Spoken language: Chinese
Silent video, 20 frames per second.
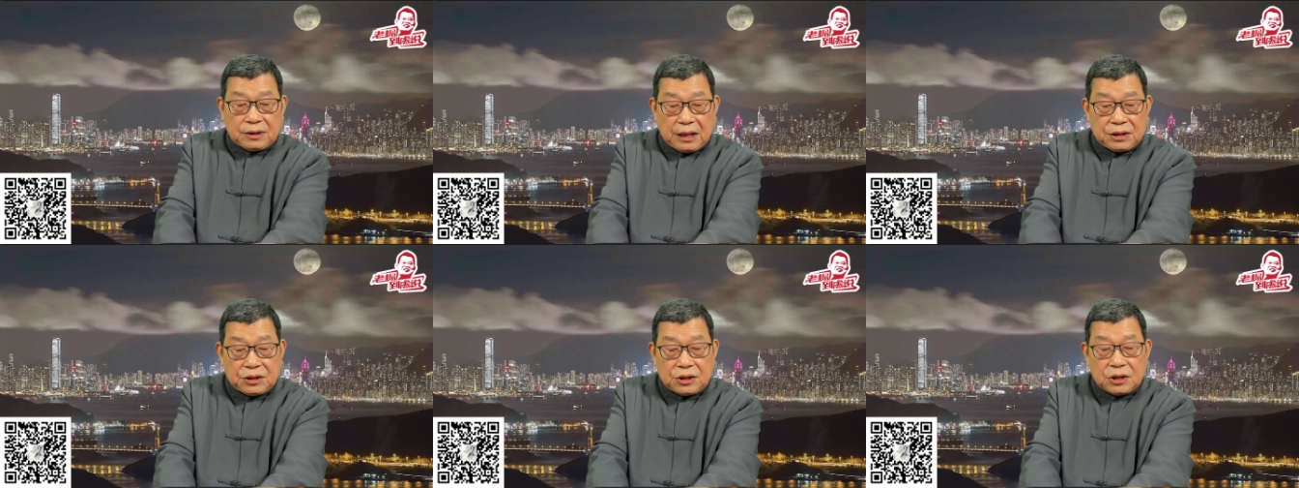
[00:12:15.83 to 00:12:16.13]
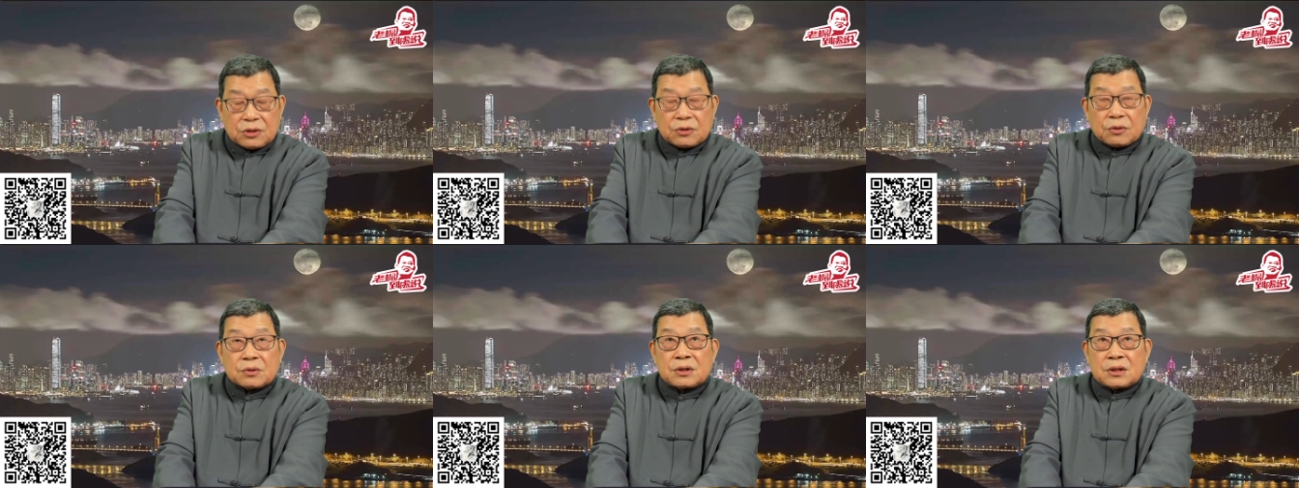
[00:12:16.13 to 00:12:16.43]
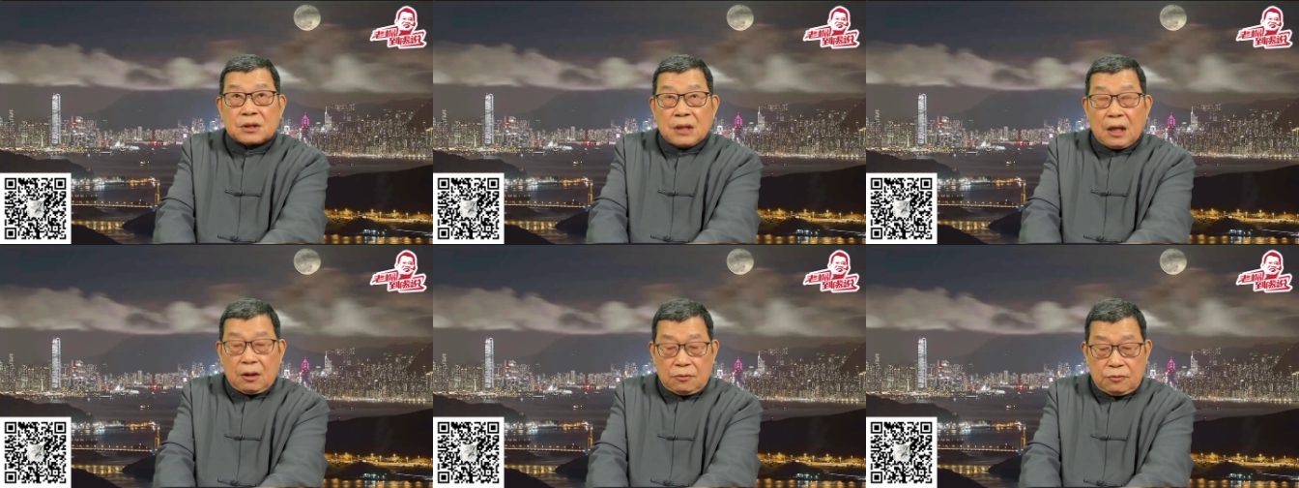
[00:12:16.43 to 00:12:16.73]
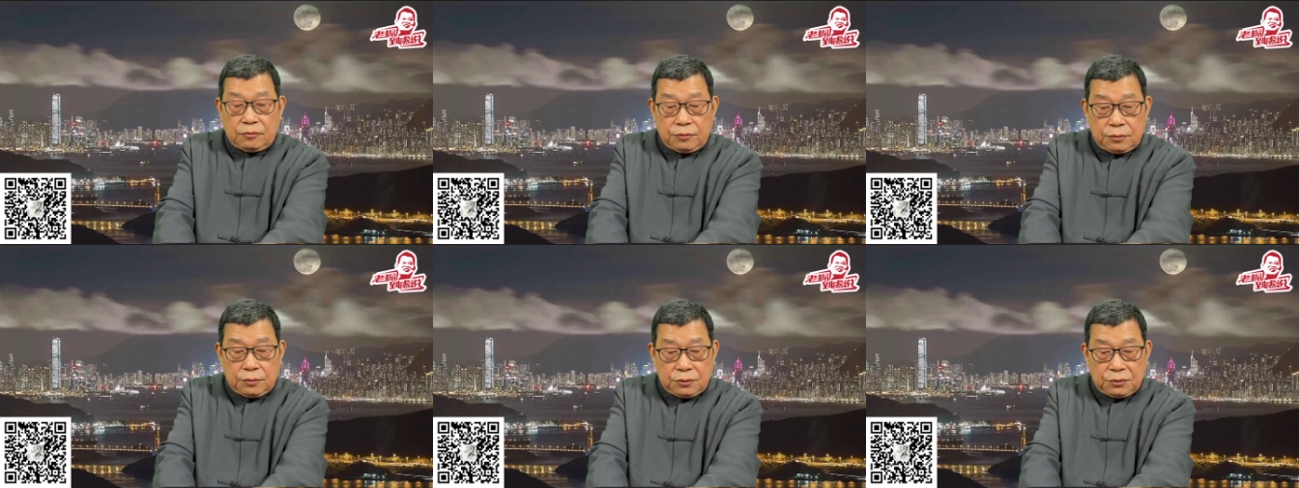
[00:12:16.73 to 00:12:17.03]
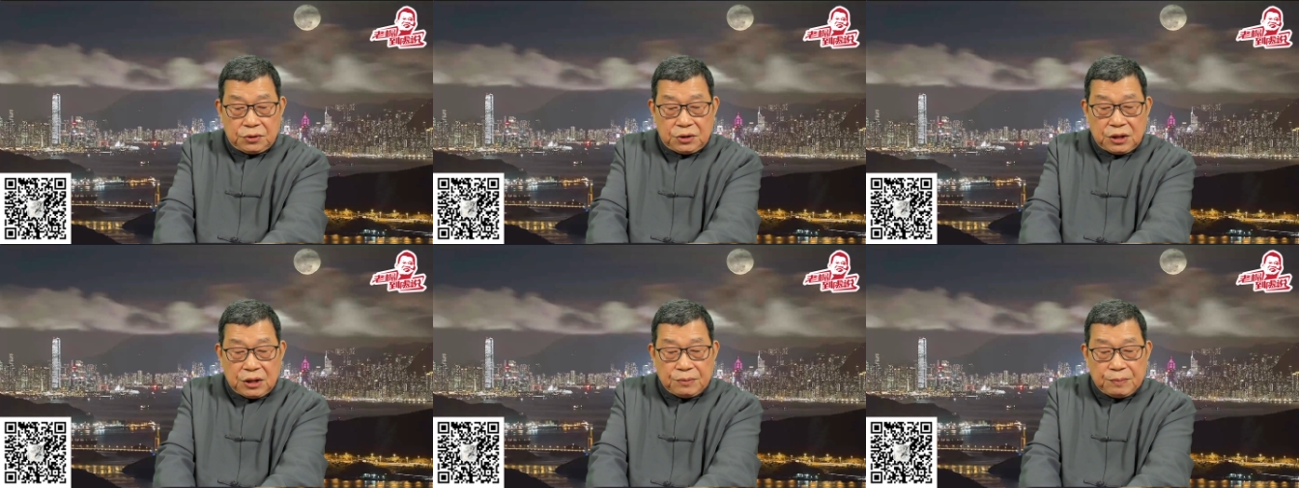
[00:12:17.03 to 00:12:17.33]
但这种造富
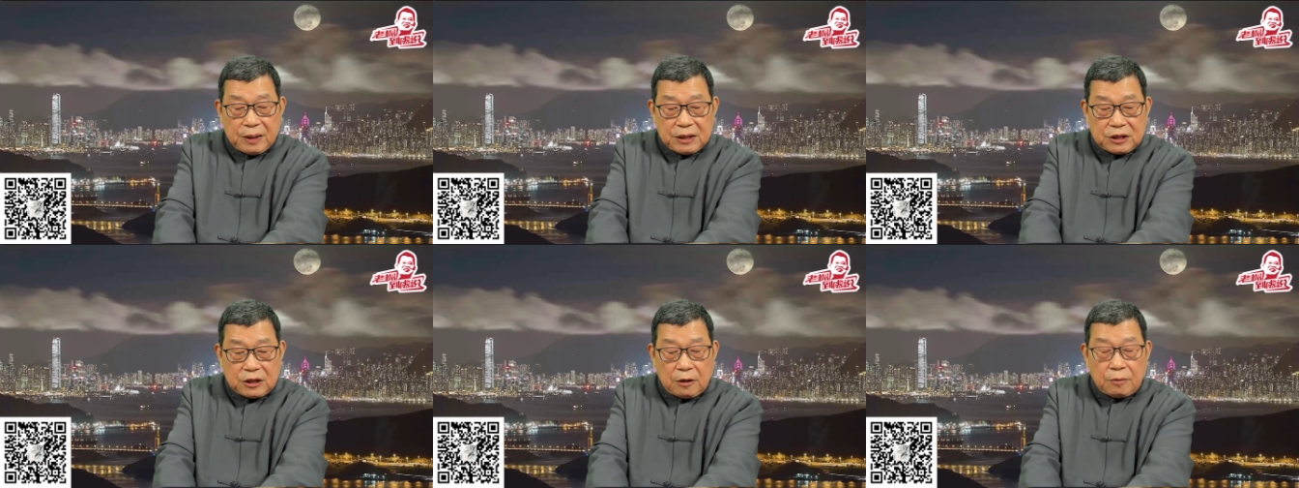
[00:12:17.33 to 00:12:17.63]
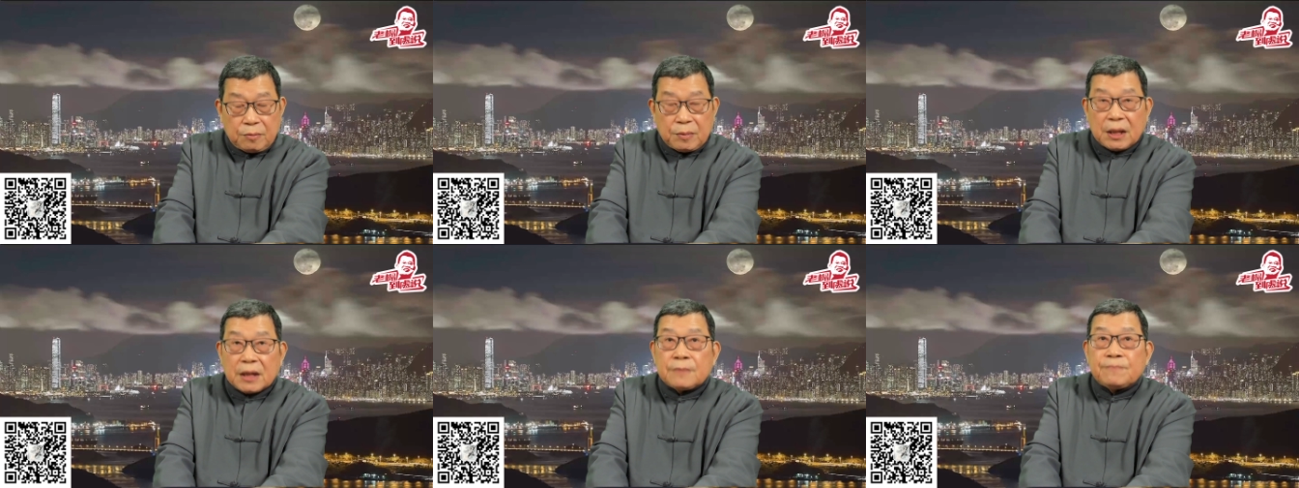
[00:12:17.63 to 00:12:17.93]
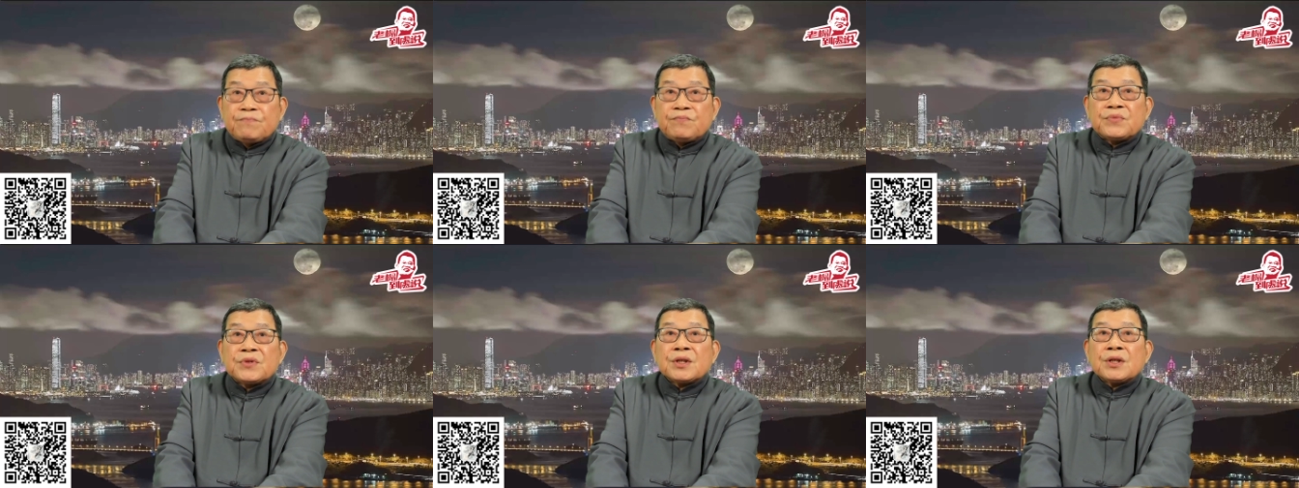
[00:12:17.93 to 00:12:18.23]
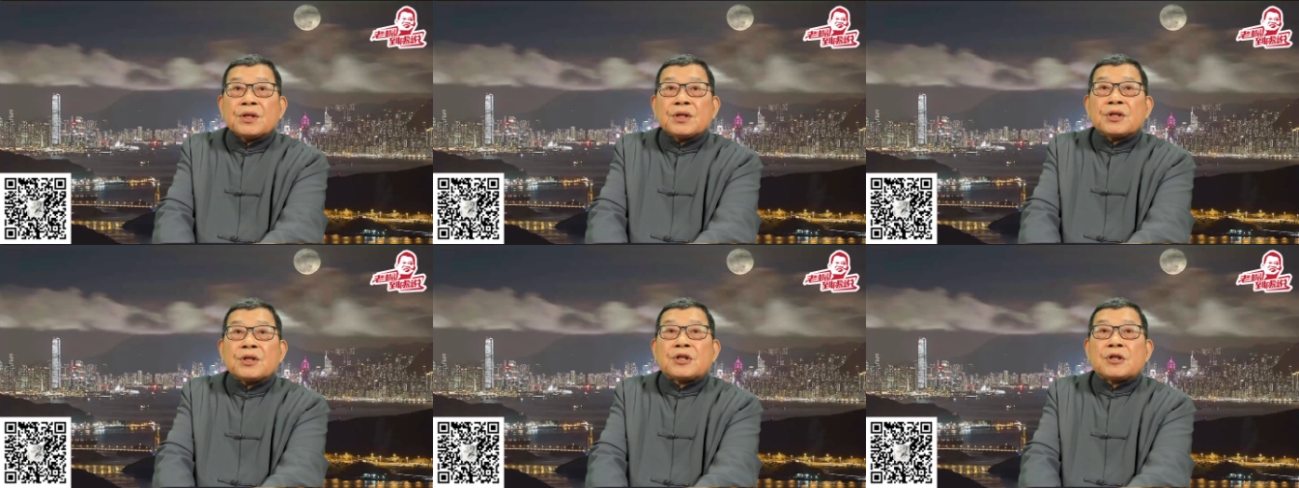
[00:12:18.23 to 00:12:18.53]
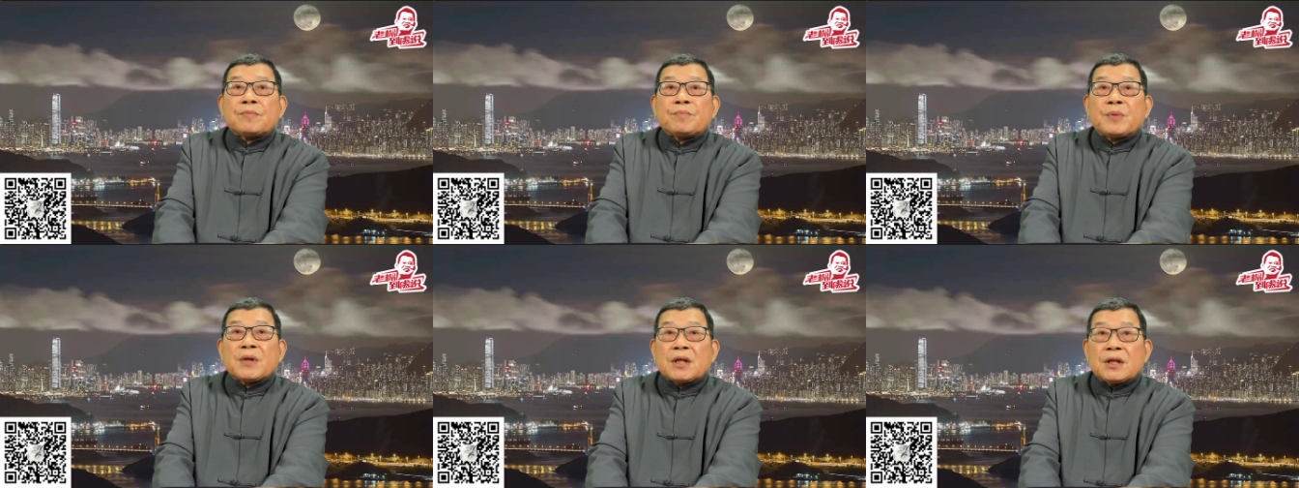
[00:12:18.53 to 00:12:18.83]
路线被证明
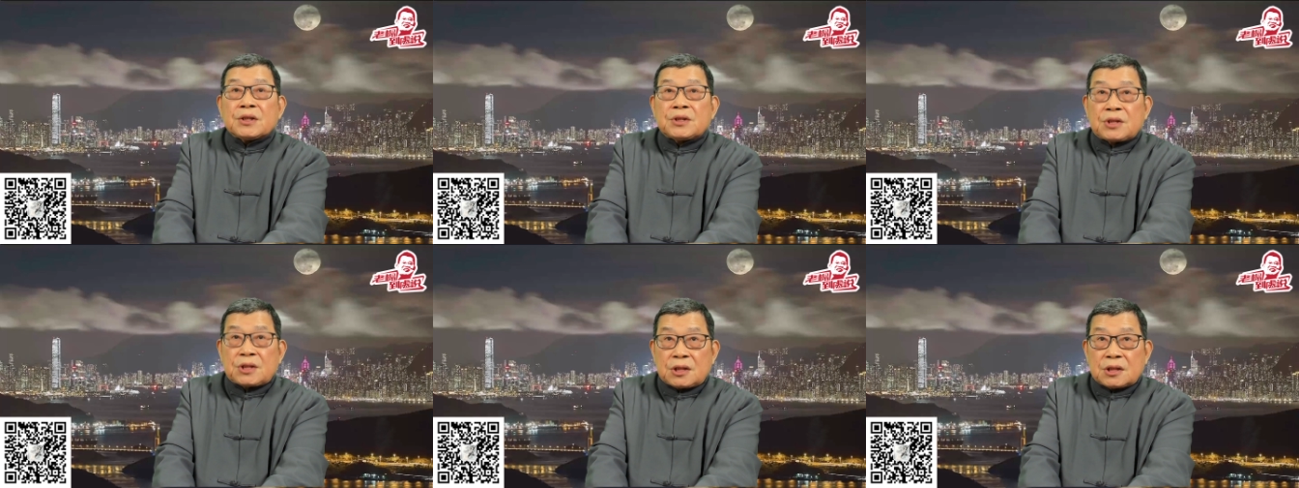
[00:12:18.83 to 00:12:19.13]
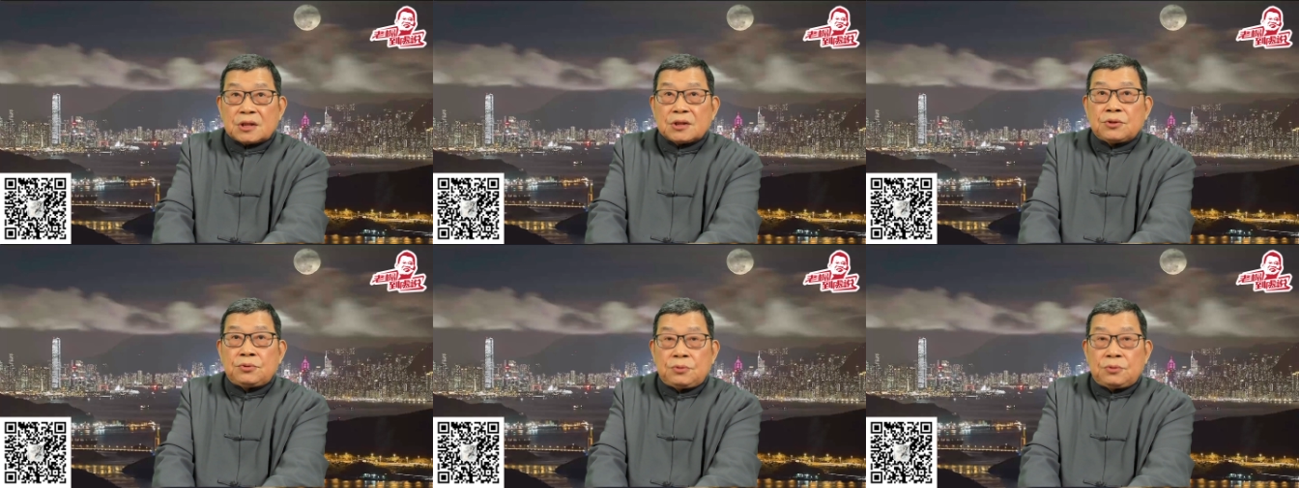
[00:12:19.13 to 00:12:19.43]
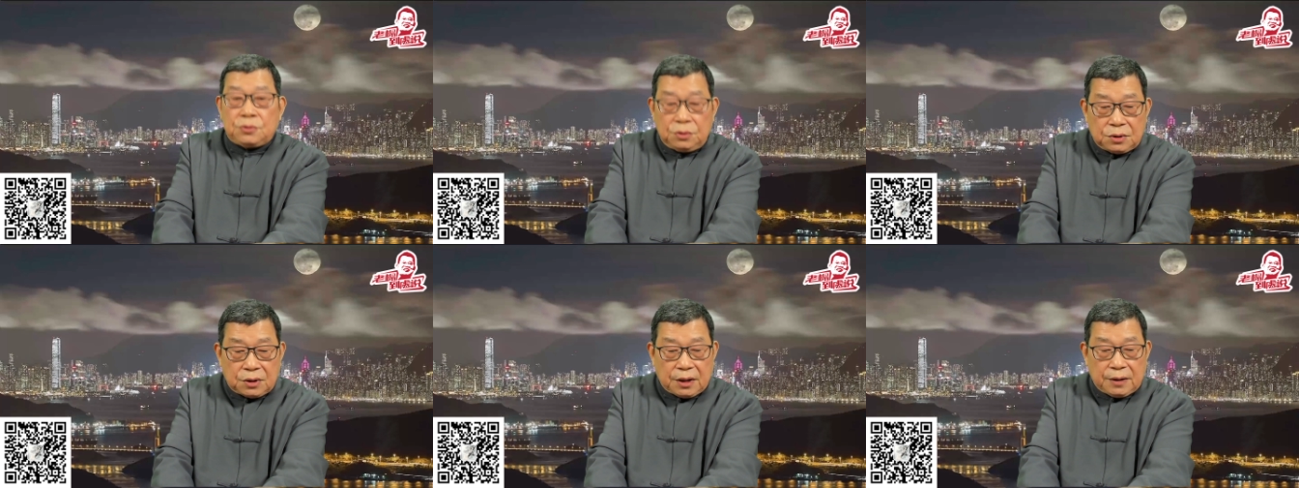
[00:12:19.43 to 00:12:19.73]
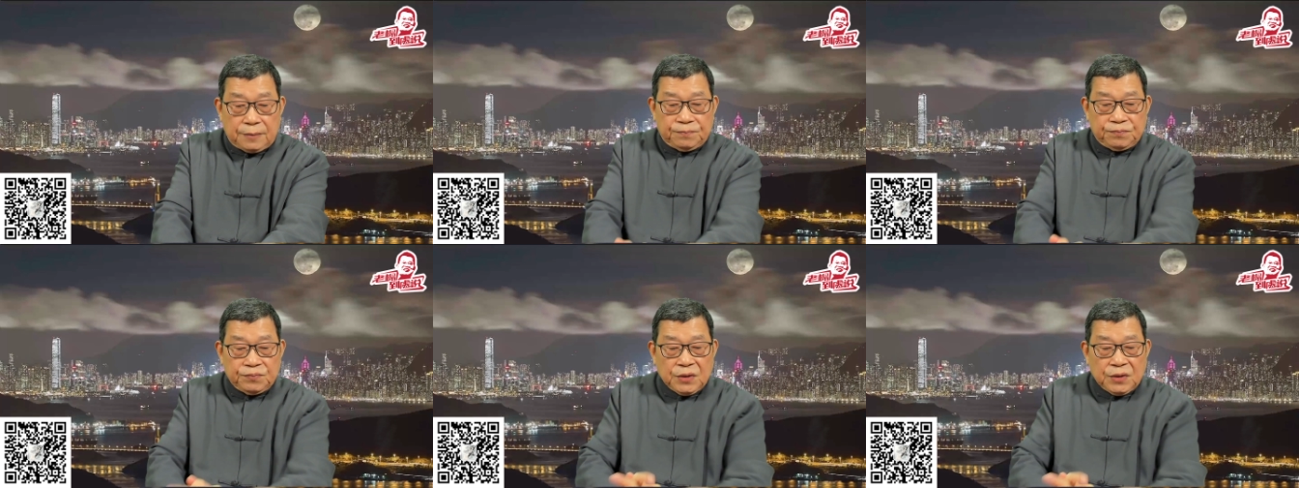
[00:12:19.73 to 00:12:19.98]
是不可持续的，